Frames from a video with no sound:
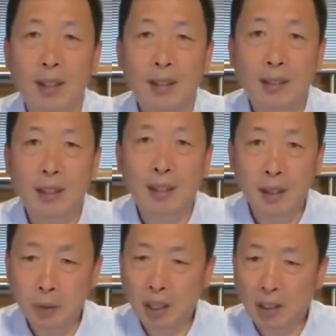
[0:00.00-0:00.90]
等
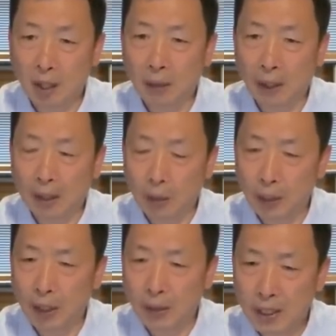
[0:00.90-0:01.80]
溜达够了，
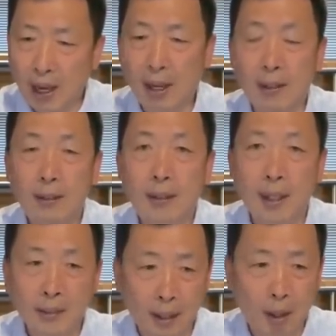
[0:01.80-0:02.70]
回到家，
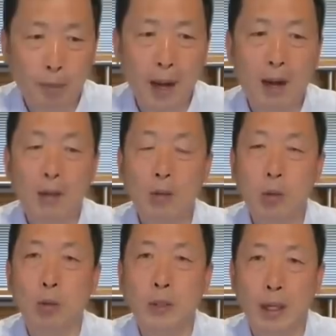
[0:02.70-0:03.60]
看见老伴儿
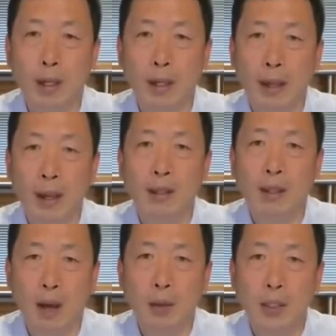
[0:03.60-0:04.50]
苦着个脸，
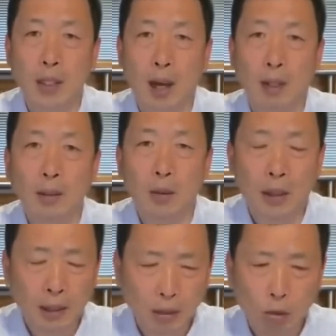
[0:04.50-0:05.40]
靠着墙就
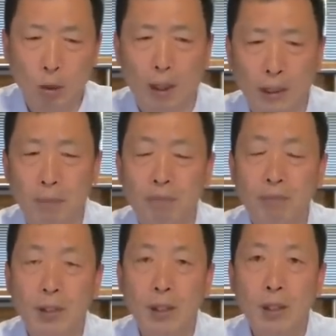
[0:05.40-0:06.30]
在那儿坐着。
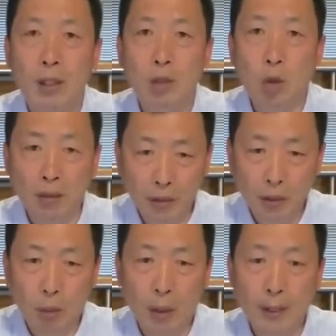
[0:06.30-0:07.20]
庄子
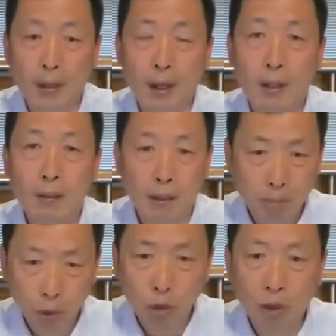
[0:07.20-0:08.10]
就问呢：“怎
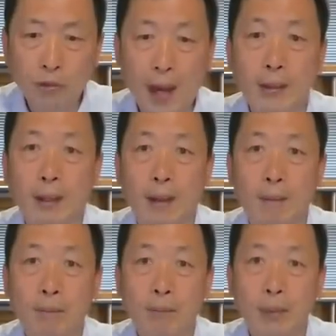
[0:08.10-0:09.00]
么不做饭
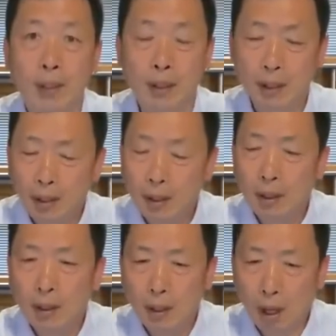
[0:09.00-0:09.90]

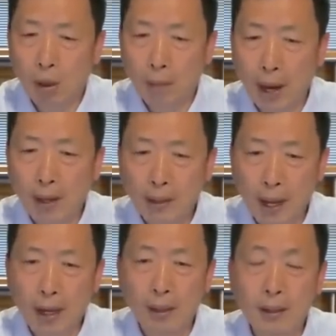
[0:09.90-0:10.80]
呢？”老伴儿
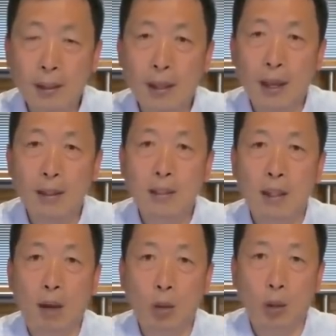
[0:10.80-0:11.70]
看了一眼
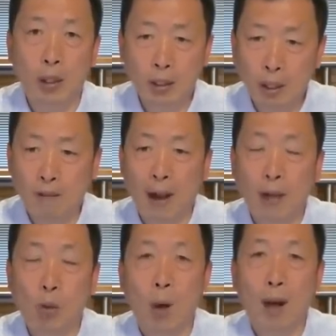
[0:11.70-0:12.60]
角落里的
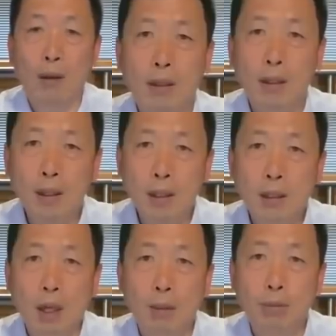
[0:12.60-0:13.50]
瓦罐儿。一
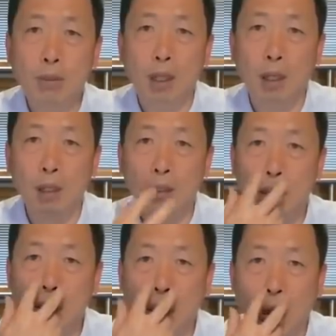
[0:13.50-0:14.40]
声不吭，
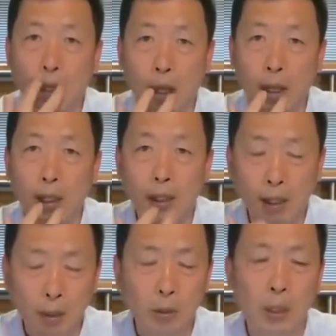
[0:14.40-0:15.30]
这眼泪
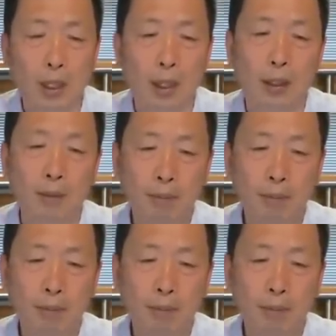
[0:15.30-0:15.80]
流下来了。